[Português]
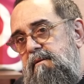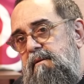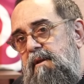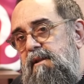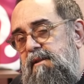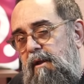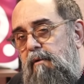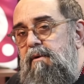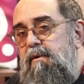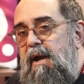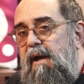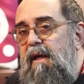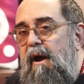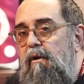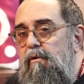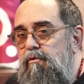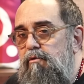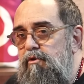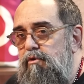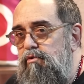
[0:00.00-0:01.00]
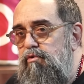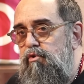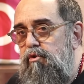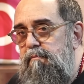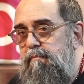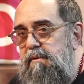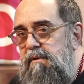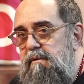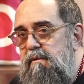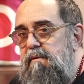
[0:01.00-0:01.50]
Ele tem um canal no
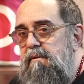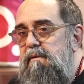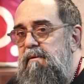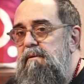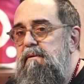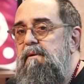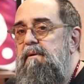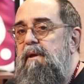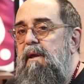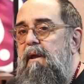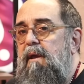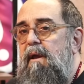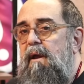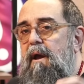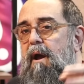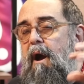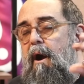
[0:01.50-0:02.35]
YouTube, que é